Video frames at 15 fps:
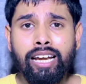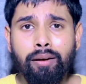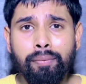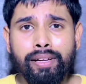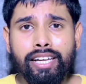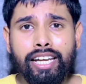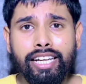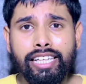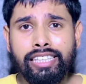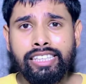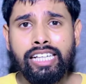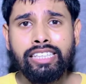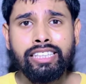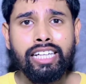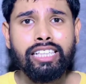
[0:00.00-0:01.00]
अभी यह
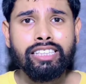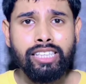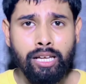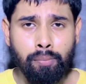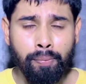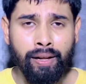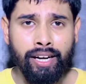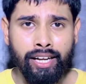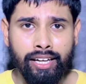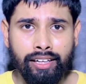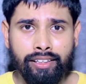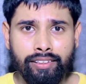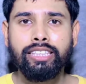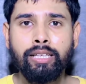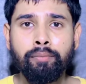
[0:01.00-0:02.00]
रिसर्च के स्तर पर
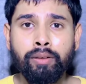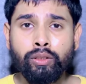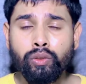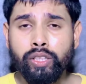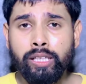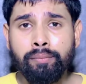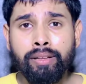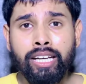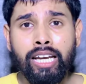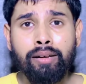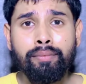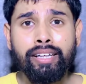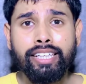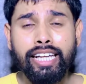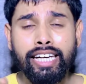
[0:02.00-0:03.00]
है इसे मंजूरी मिलने
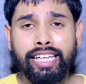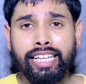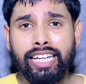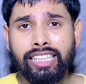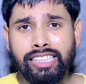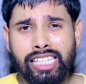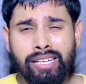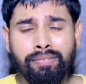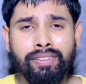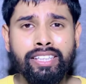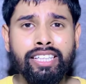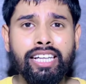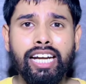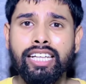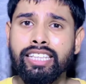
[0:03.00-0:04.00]
में टेक्निकल
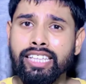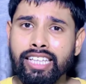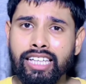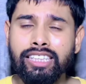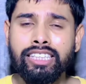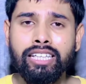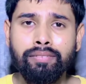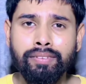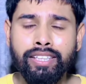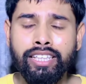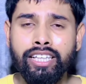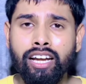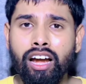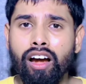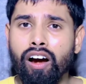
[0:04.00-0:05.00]
सेफ्टी एथिकल सेफ्टी
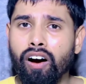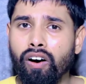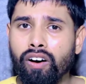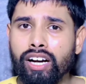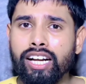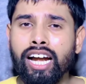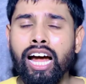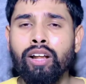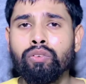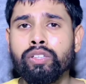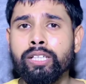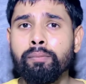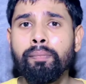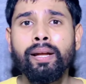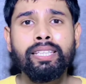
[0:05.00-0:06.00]
और
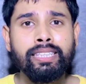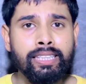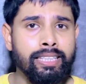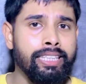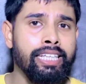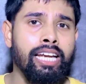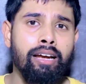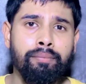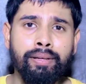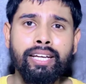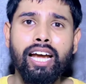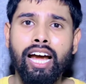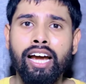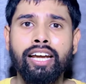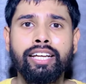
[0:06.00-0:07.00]
कानूनी पेचीदगियां भी
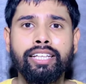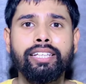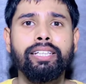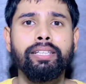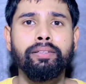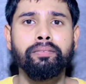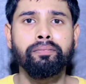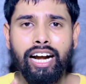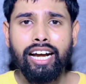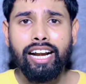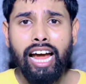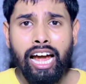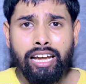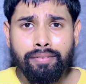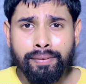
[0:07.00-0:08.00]
आएंगी अगर
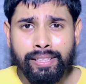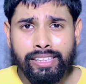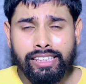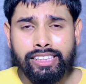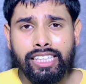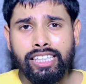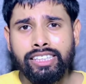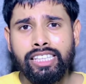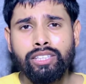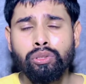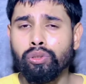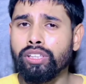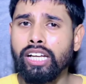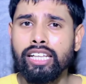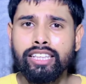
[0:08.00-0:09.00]
आईबीजी सक्सेस
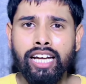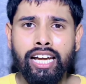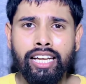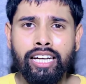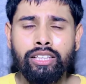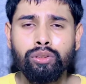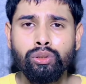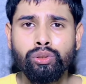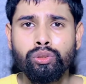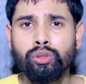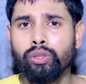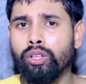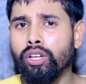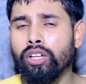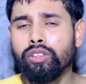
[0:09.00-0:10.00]
हो जाता है ना दोस्तों
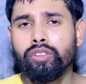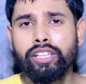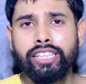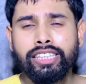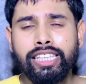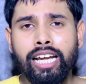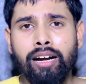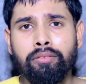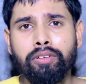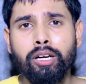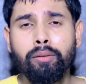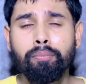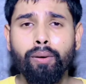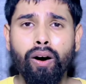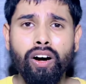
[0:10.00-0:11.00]
तो इससे हम
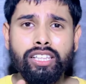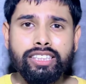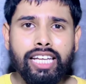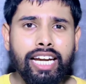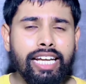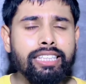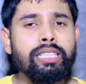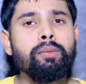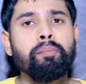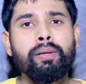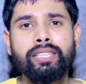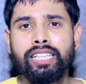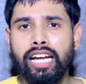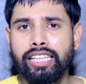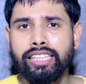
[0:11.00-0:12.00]
लोग बहुत सारे ऐसी
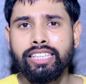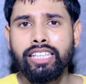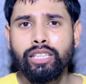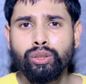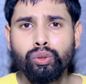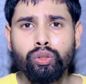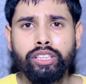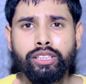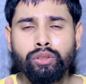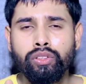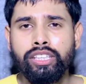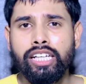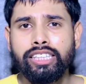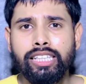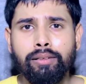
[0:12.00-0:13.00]
प्रजाति है जो इस
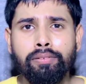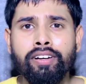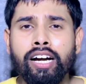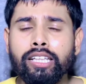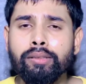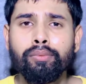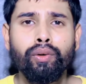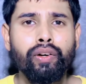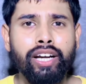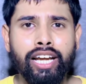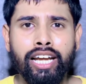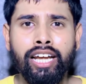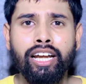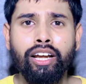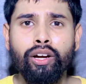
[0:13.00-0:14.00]
दुनिया से अब खत्म हो रहे
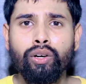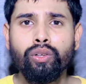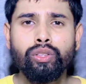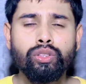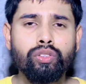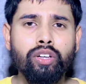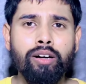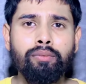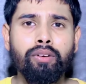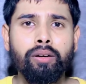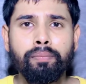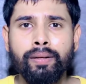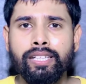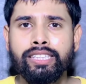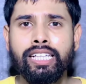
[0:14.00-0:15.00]
हैं उसको हम
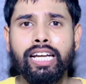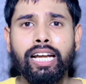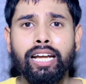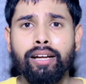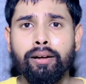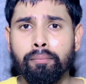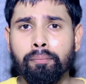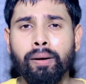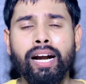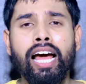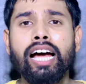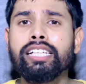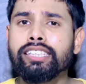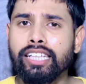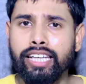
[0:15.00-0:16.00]
लोग फिर से
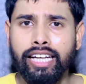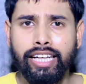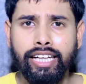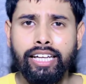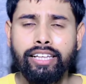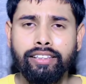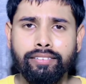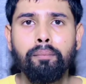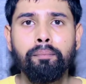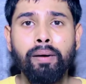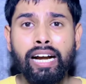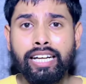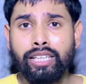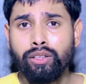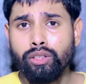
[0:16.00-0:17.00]
बढ़ा सकेंगे
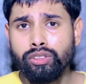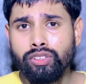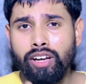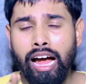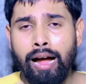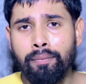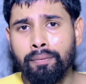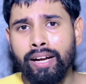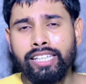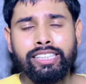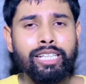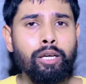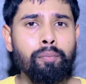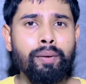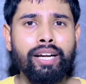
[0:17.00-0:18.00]
बाकी दोस्तों आपका
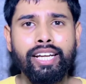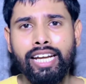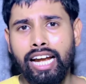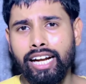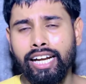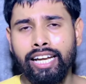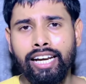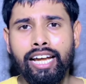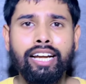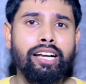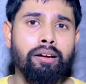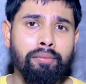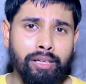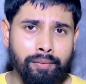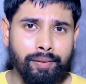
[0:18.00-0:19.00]
इसके ऊपर क्या कहना है
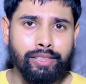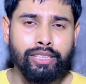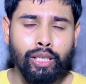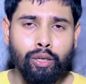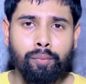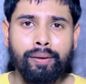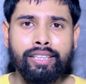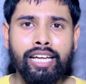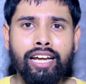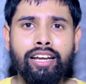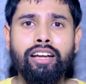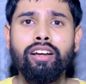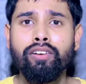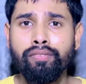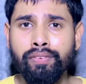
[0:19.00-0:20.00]
कमेंट में जरूर बताएं
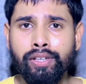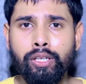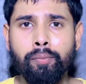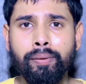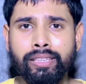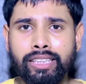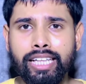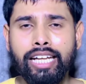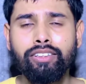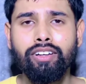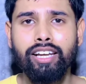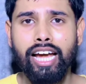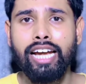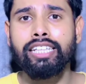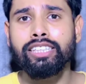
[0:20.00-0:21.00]
वीडियो पसंद आए तो
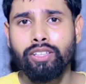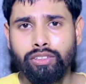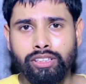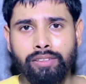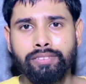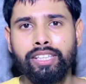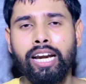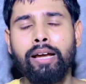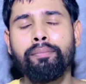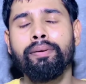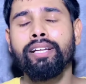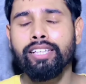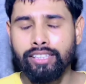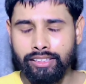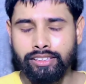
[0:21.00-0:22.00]
लाइक शेयर और सब्सक्राइब
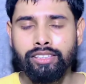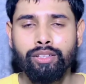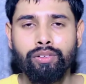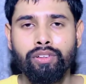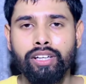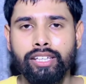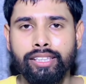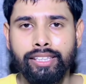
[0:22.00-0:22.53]
भी ज़रूर कर